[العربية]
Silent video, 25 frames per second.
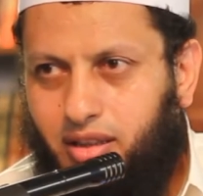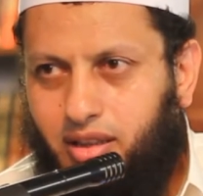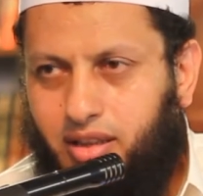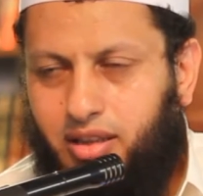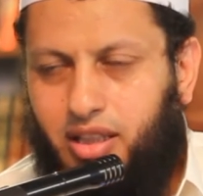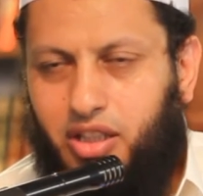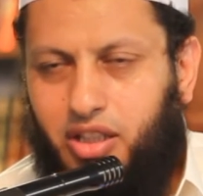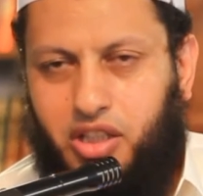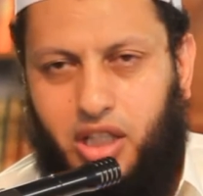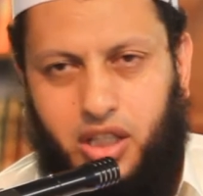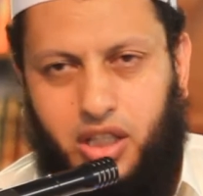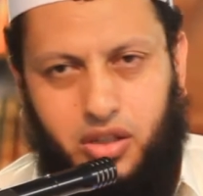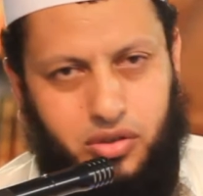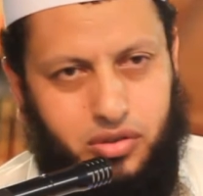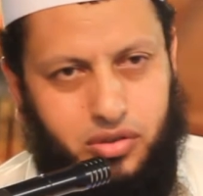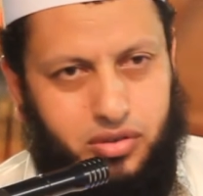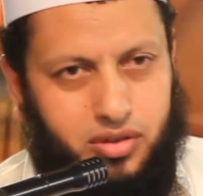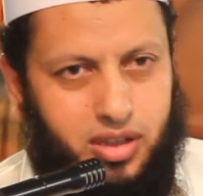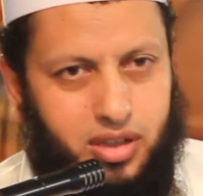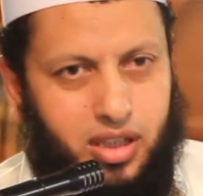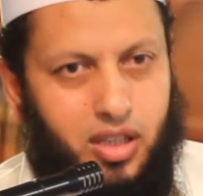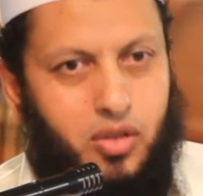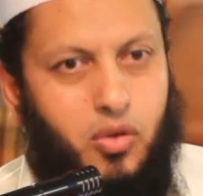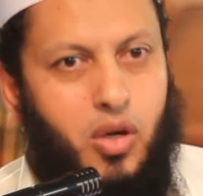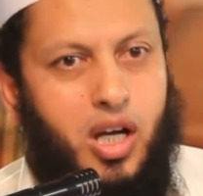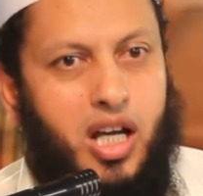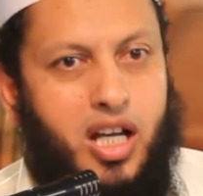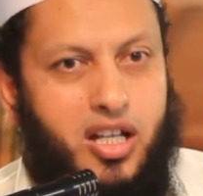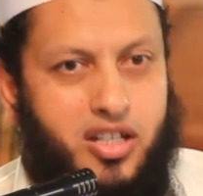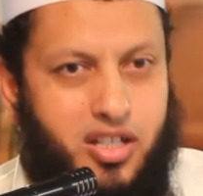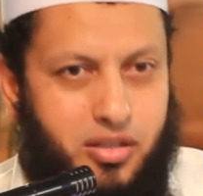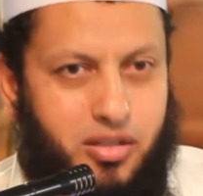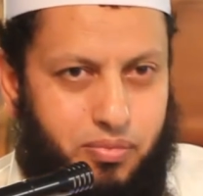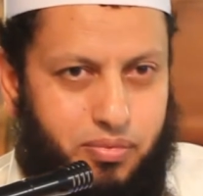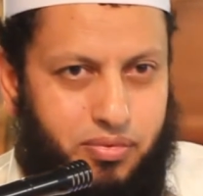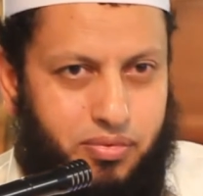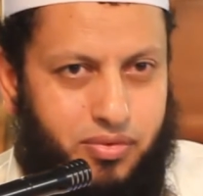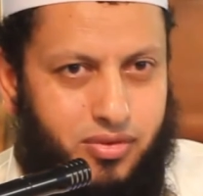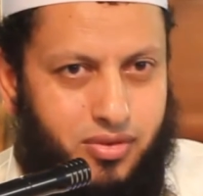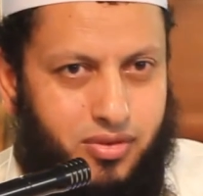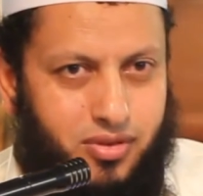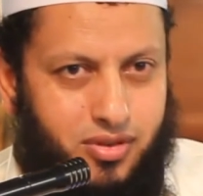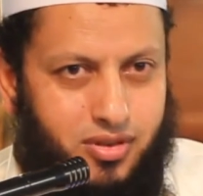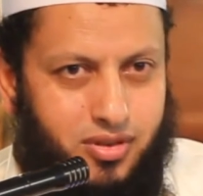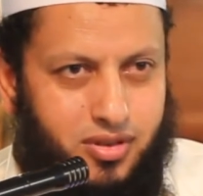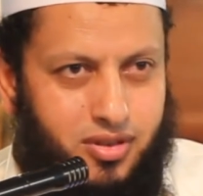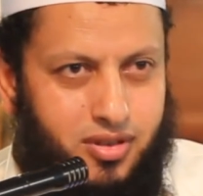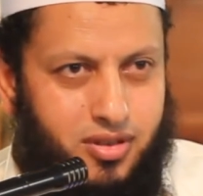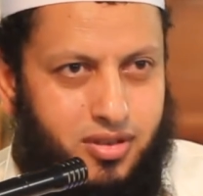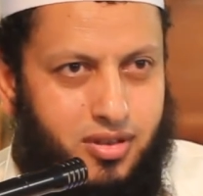التشهد الواجب
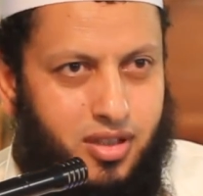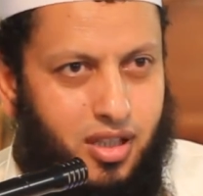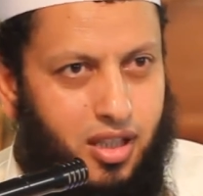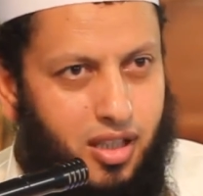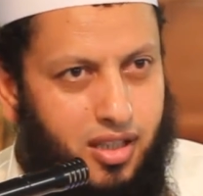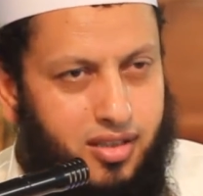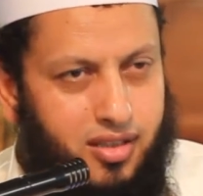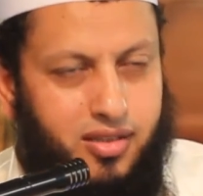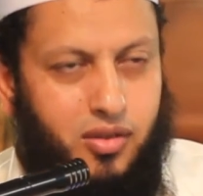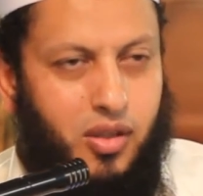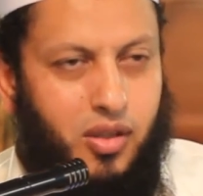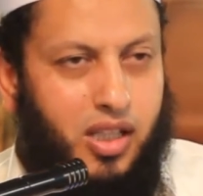خلاص